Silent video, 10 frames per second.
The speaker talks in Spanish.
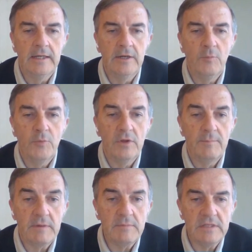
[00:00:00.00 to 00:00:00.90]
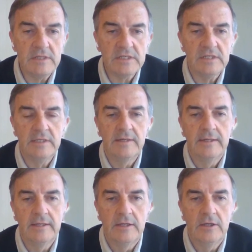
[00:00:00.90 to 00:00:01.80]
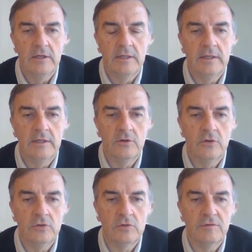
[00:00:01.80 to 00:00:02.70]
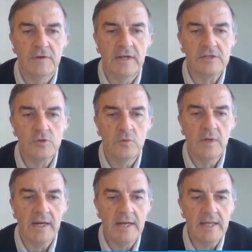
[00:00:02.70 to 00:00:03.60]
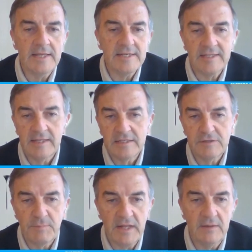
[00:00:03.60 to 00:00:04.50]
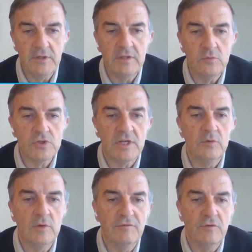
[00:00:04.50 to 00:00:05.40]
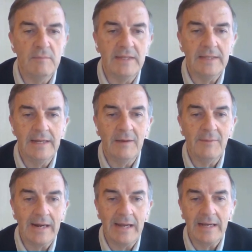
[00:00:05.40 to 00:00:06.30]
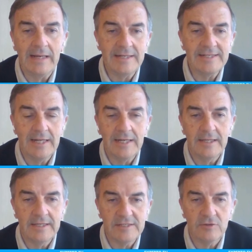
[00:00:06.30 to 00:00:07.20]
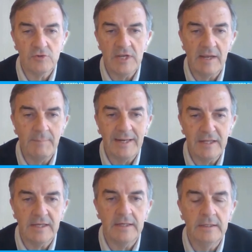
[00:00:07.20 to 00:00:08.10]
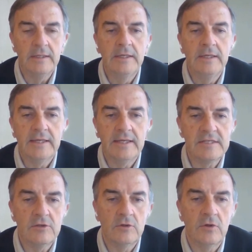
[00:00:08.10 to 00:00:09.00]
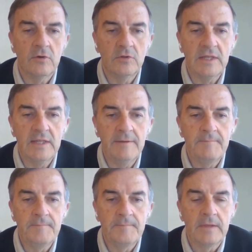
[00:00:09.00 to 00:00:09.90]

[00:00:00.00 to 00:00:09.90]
no puede permitirse eh, otro fracaso en Ucrania y está desesperadamente buscando una forma de lavar la cara y salir de esto sin que aparezca que ha sido derrotada.